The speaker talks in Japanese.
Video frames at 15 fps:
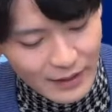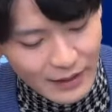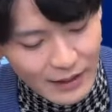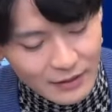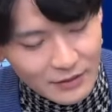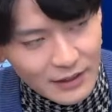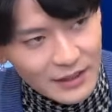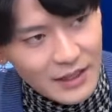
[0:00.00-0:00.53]

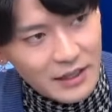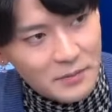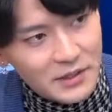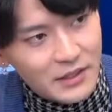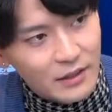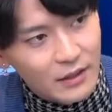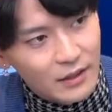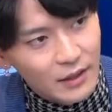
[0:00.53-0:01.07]
あと何ありま
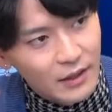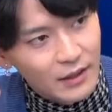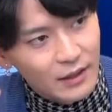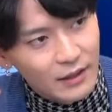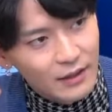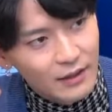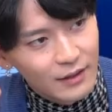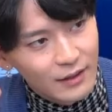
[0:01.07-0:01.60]
したっけ
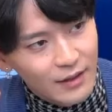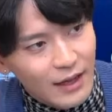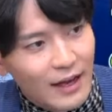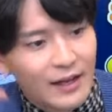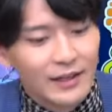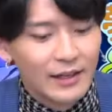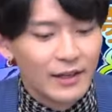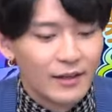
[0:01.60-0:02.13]
ねあ、
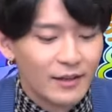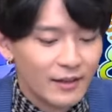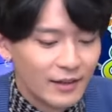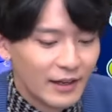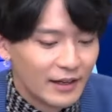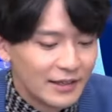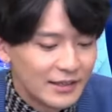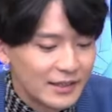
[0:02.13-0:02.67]
あれだ。
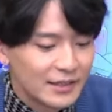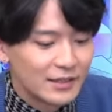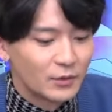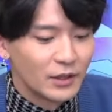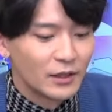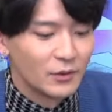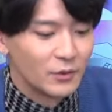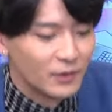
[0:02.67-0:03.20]
あれ好きっす、
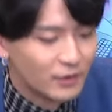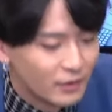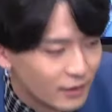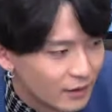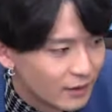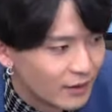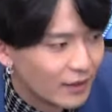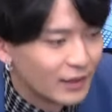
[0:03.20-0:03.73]
俺あと。
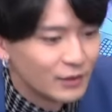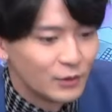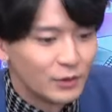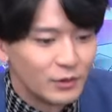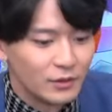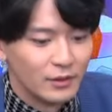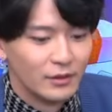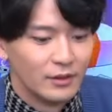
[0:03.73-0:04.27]
あの、